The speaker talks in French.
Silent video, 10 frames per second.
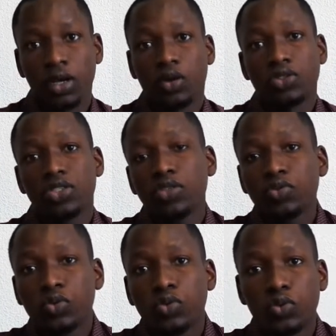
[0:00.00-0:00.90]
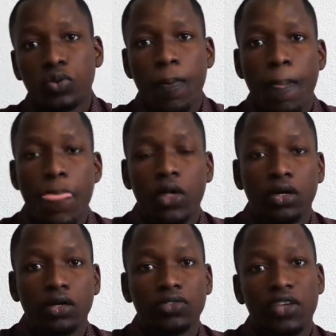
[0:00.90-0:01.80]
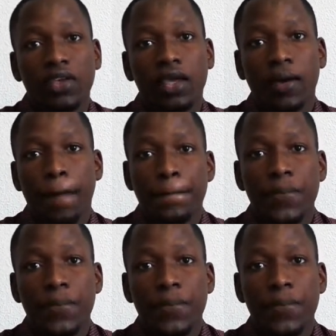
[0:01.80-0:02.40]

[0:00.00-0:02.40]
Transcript: Alors si vous, vous avez